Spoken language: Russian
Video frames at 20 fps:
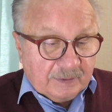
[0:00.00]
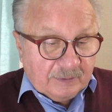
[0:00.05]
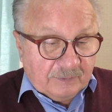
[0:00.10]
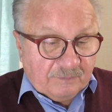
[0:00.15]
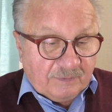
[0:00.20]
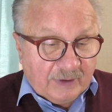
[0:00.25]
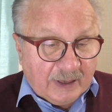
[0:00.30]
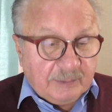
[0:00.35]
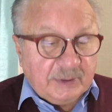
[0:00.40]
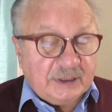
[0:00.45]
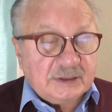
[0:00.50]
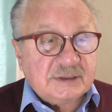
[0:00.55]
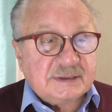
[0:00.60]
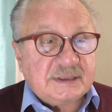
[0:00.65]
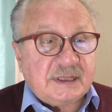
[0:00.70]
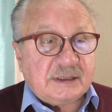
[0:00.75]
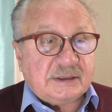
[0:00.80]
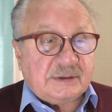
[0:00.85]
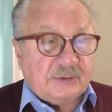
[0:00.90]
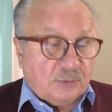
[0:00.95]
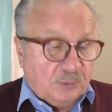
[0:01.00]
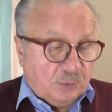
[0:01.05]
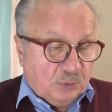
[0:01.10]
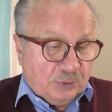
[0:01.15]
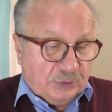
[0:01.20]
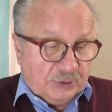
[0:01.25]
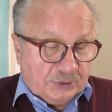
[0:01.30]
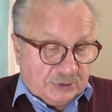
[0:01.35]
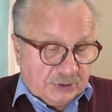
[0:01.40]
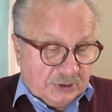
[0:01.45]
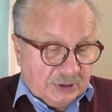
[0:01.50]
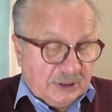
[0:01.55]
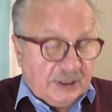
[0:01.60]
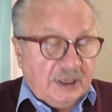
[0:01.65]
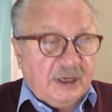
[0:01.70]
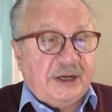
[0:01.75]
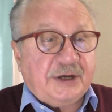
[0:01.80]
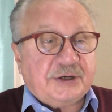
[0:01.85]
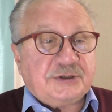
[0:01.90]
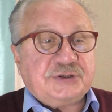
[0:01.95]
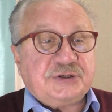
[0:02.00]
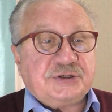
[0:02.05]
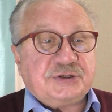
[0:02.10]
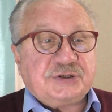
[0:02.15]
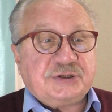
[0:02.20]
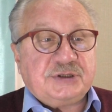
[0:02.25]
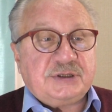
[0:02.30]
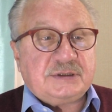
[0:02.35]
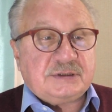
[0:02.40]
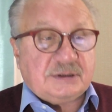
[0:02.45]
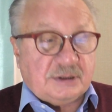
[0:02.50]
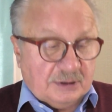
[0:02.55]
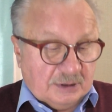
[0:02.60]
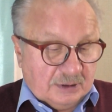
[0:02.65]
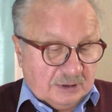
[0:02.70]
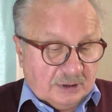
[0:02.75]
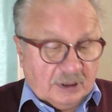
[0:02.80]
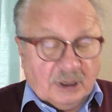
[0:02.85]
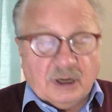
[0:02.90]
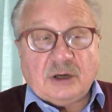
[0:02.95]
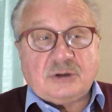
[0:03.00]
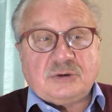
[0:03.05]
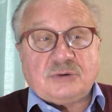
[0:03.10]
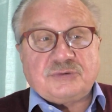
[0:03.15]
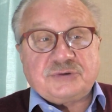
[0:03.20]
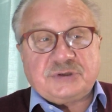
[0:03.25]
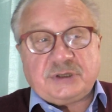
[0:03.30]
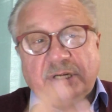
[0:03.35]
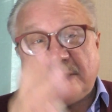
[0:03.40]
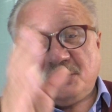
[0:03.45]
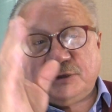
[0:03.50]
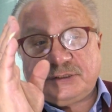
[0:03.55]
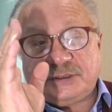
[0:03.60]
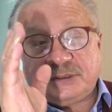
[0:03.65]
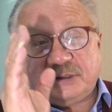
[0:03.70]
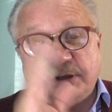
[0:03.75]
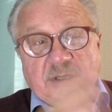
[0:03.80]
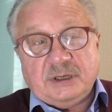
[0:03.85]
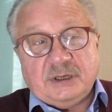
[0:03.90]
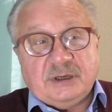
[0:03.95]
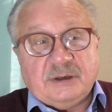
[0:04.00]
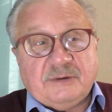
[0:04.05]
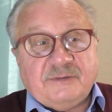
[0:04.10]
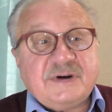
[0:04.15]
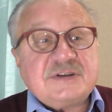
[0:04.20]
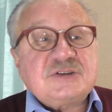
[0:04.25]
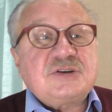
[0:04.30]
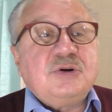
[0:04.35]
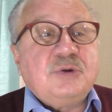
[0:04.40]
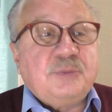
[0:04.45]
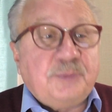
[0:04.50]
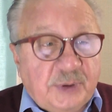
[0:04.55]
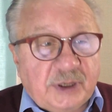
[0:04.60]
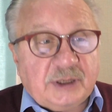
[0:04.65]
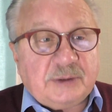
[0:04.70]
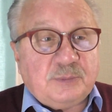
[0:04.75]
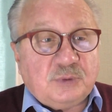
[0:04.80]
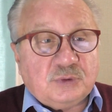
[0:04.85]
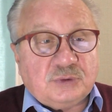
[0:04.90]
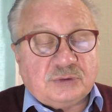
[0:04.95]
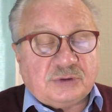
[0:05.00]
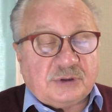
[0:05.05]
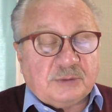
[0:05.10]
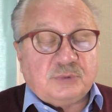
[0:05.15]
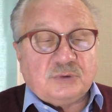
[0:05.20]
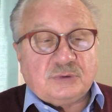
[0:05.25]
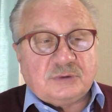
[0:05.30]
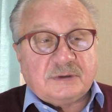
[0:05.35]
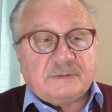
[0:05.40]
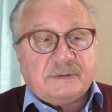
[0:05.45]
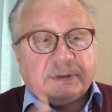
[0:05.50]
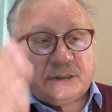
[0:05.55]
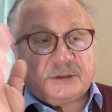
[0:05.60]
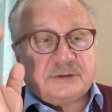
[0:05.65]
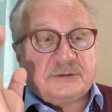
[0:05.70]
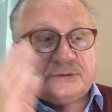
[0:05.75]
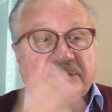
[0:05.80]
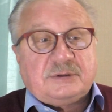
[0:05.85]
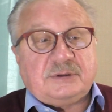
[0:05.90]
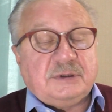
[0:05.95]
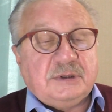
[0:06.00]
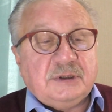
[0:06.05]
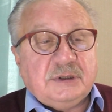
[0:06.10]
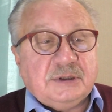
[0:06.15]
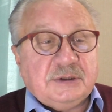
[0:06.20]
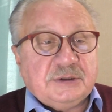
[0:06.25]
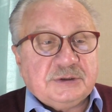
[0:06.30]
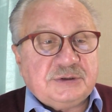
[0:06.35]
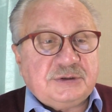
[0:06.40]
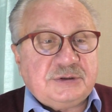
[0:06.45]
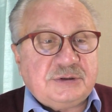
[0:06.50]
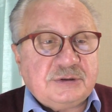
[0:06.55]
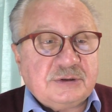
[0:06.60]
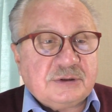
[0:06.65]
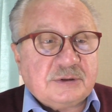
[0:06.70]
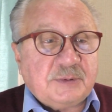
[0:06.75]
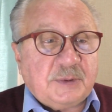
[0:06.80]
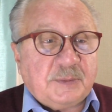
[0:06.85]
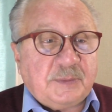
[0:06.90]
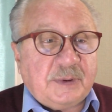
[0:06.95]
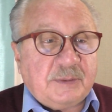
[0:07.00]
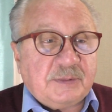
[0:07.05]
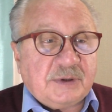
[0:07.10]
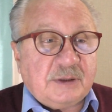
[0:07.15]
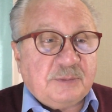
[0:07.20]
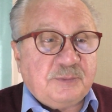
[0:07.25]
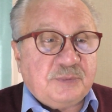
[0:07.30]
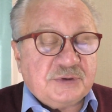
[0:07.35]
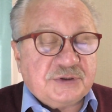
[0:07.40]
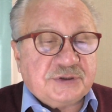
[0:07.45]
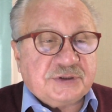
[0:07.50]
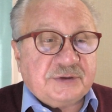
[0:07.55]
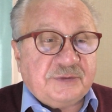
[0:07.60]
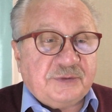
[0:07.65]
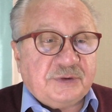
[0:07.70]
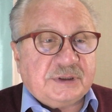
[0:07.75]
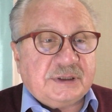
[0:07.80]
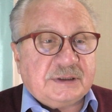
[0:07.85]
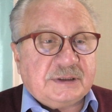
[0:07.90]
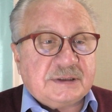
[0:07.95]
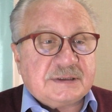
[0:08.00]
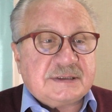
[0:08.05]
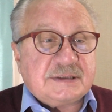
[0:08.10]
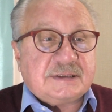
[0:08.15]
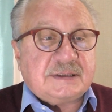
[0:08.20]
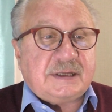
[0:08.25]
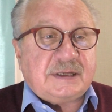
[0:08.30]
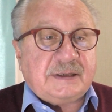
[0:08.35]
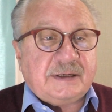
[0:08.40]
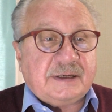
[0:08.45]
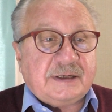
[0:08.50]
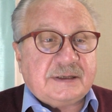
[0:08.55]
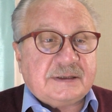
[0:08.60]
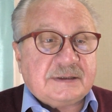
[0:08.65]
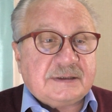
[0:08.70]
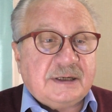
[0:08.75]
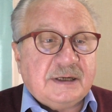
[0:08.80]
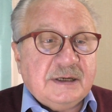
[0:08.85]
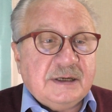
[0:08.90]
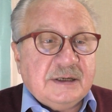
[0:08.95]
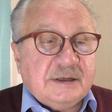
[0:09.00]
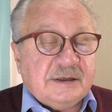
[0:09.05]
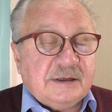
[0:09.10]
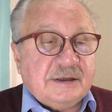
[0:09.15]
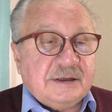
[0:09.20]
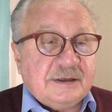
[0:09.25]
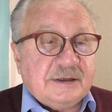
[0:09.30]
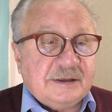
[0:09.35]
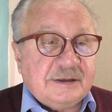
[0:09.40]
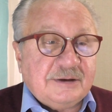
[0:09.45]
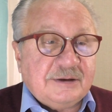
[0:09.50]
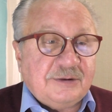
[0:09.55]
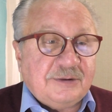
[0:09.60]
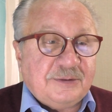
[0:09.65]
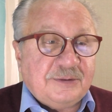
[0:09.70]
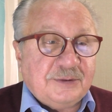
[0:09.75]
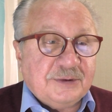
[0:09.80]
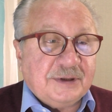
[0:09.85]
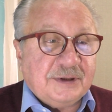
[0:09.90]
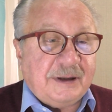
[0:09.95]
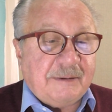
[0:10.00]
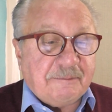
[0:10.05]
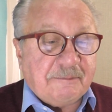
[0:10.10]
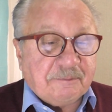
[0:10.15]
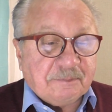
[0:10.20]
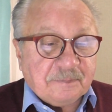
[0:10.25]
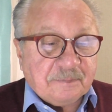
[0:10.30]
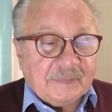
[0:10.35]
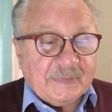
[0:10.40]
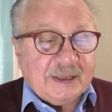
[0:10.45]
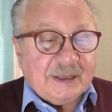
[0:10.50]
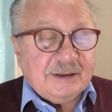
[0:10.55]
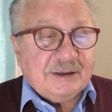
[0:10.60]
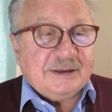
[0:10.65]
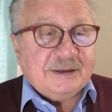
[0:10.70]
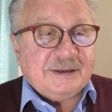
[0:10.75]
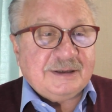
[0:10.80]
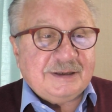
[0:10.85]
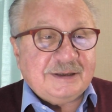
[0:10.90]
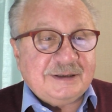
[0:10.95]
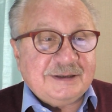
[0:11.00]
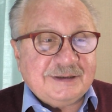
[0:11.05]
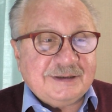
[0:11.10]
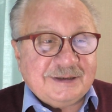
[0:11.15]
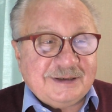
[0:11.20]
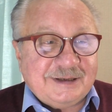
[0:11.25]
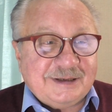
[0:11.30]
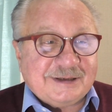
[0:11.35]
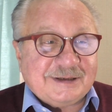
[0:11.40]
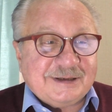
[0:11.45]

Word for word: вам от этого будет и легче жить, окружающие вас любить будут и будут говорить, черт бы побрал, пусть живет этот старик, э, он нам э,